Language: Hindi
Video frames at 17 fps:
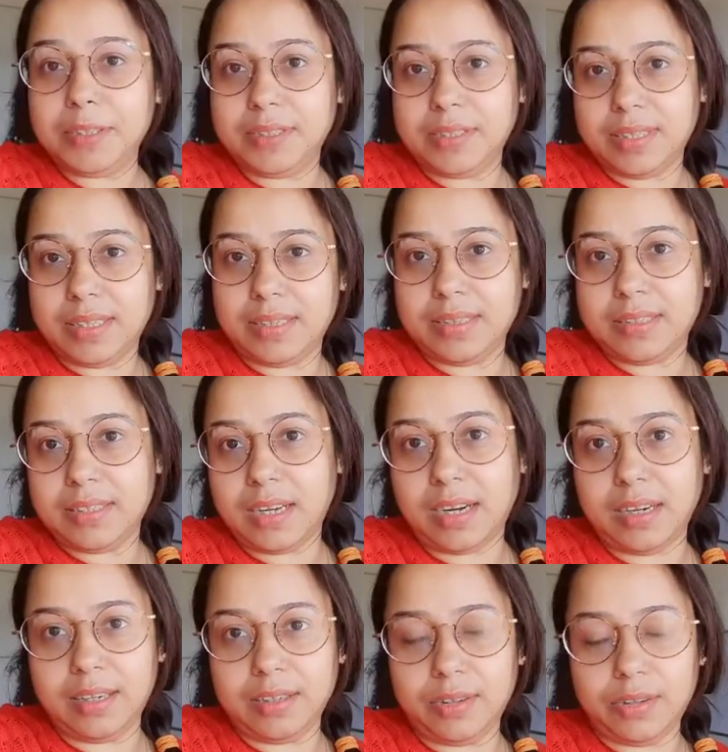बजे हैं
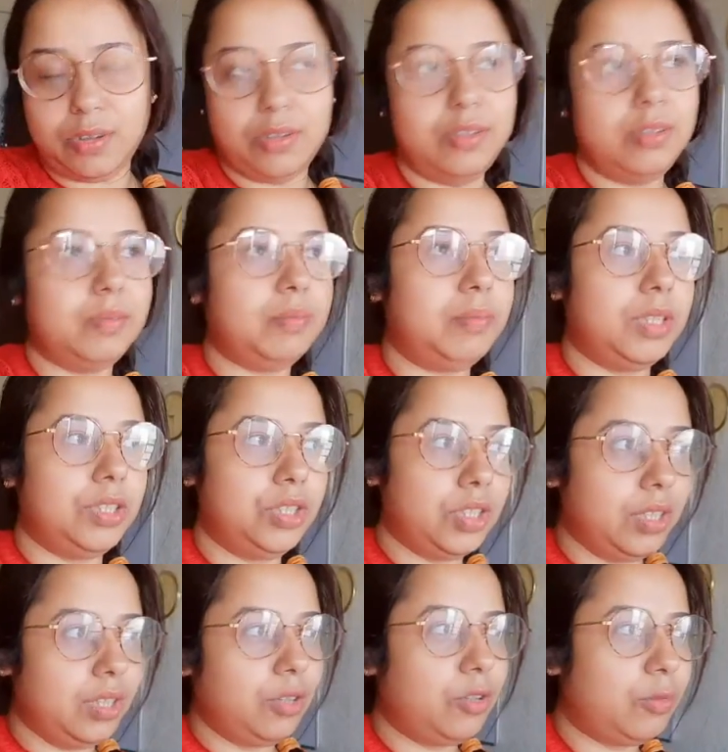साढ़े नौ मैं
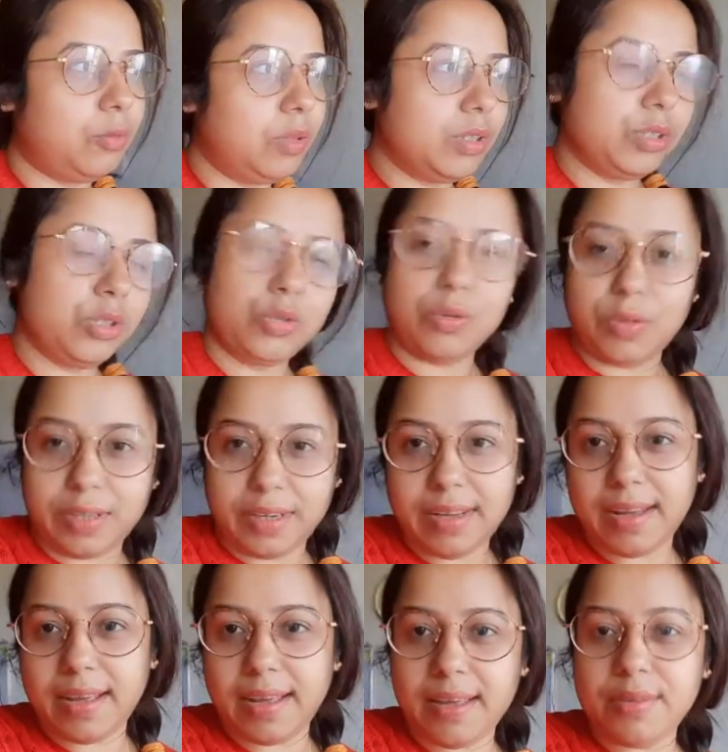चेरी को बस छोड़ के
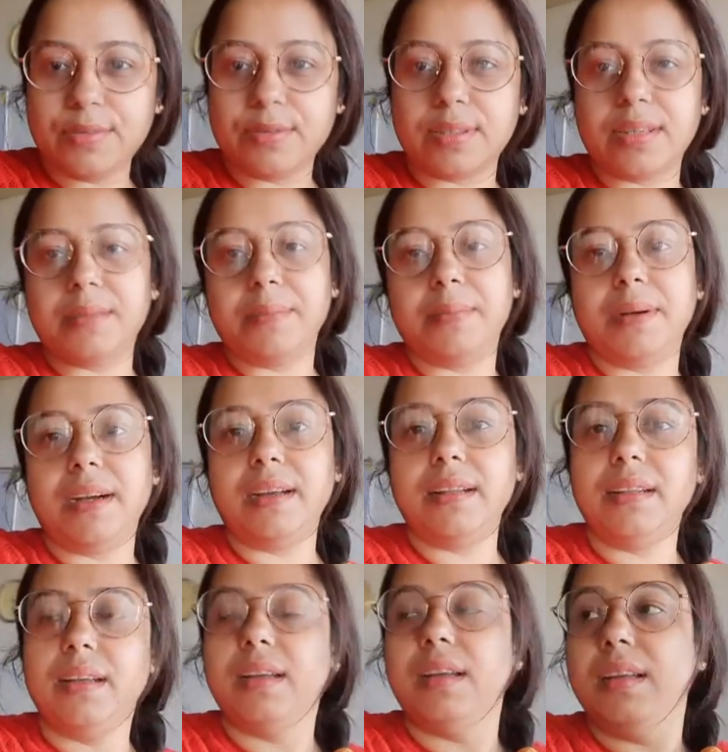आई उसके
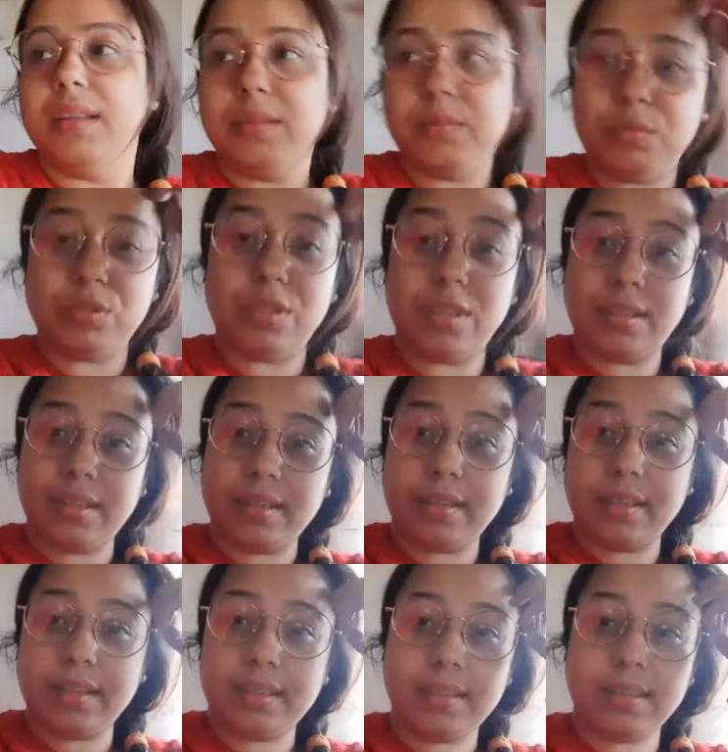बाद मुझे
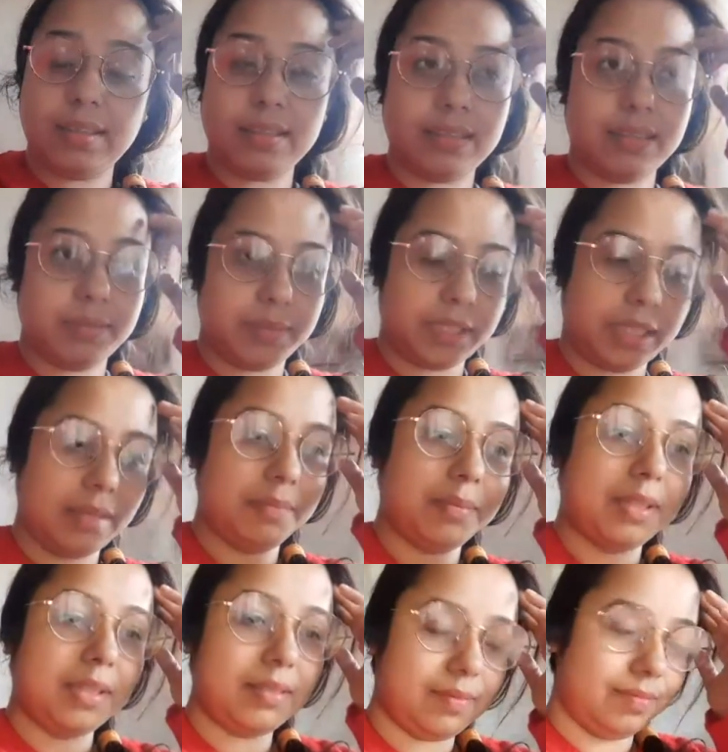लगा आ, हाँ,
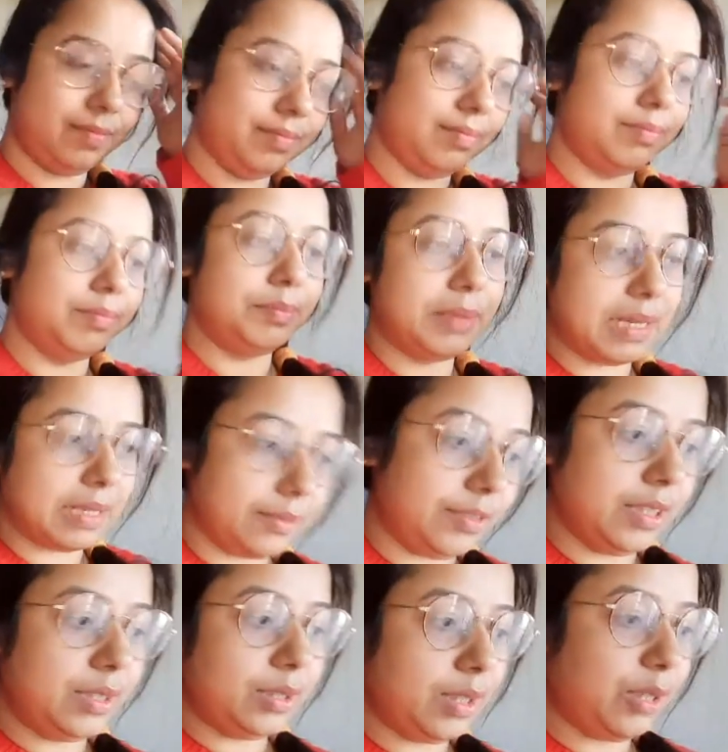मतलब
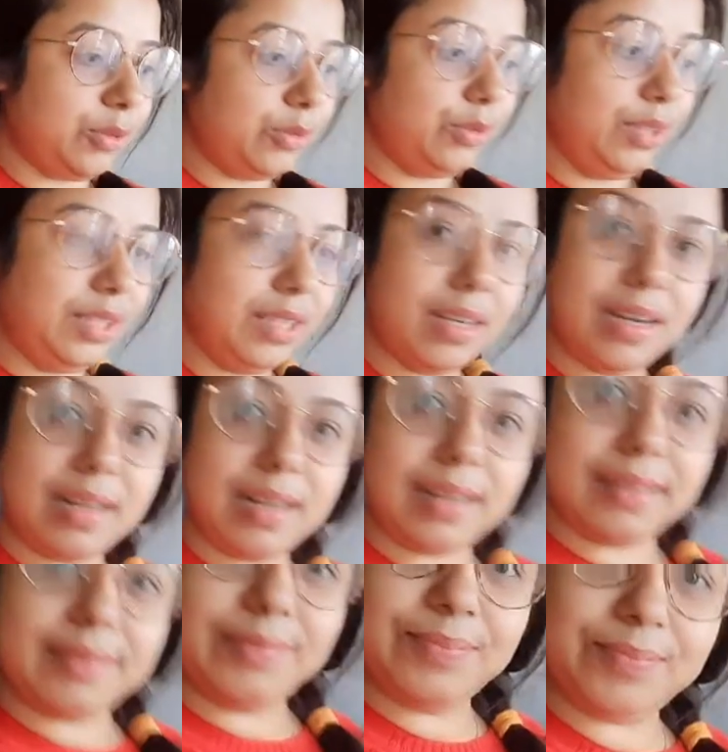ब्रेकफास्ट करूं या
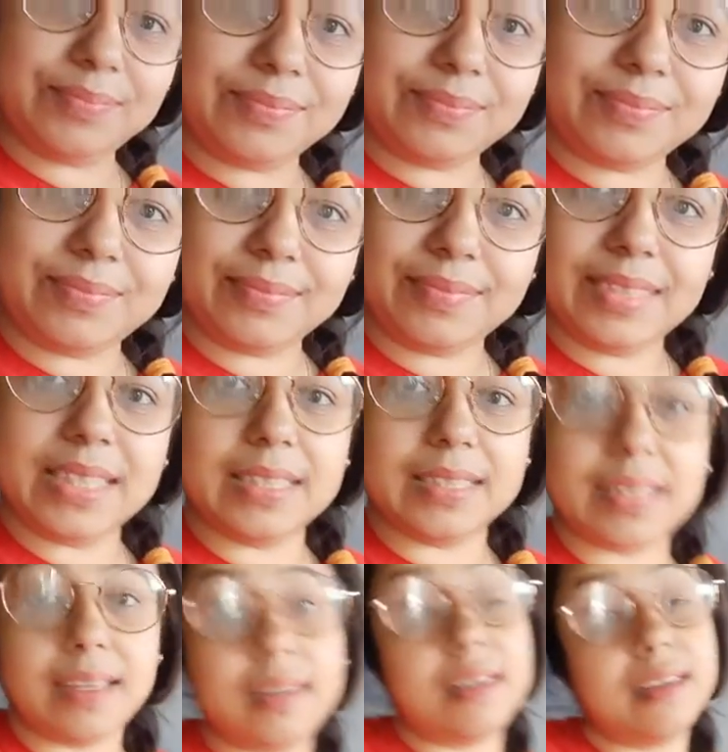ये
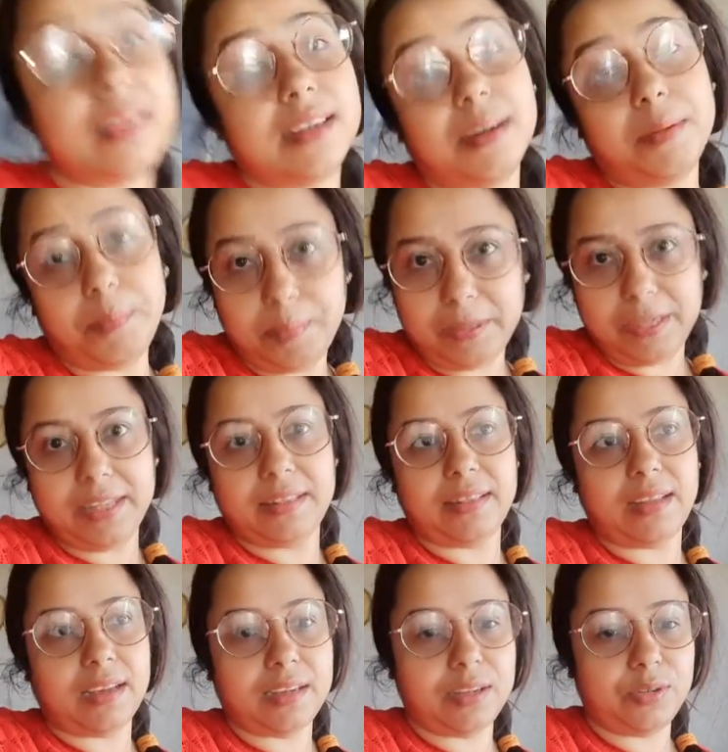सारे कपड़े
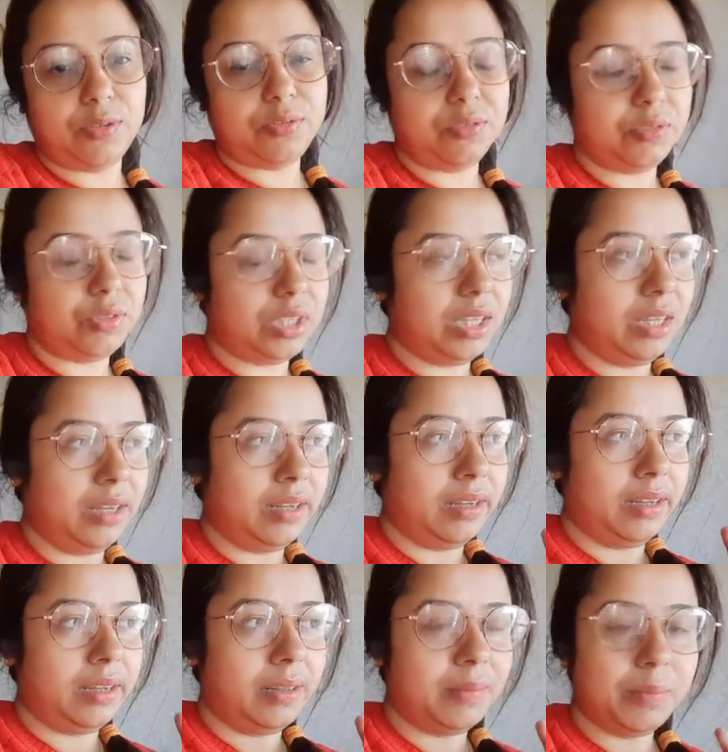तय करूं क्योंकि
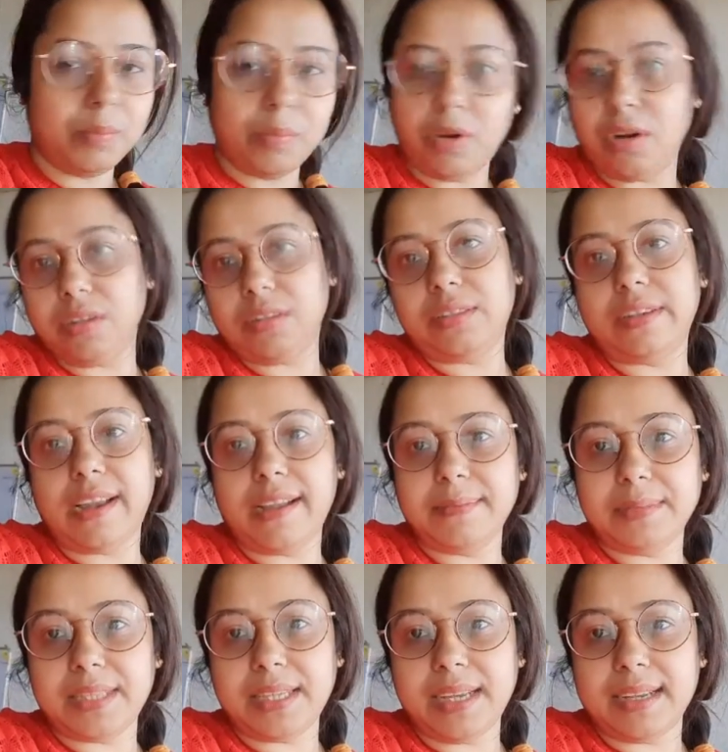बहुत
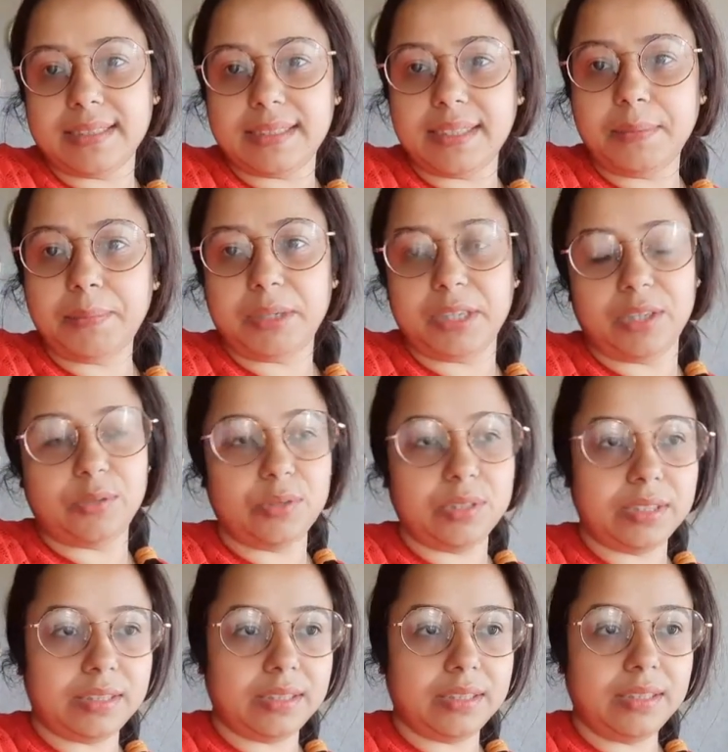टाइम से ऐसे पड़े
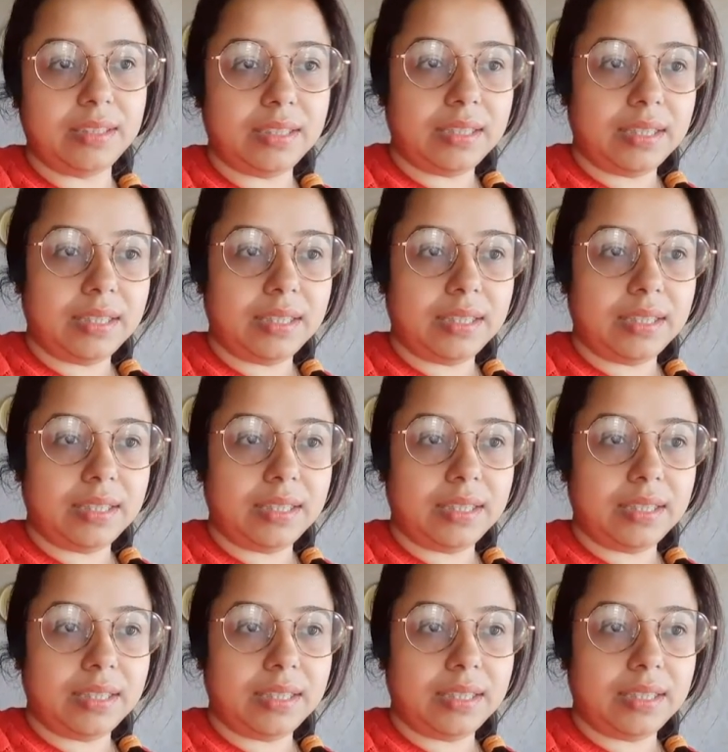हुए थे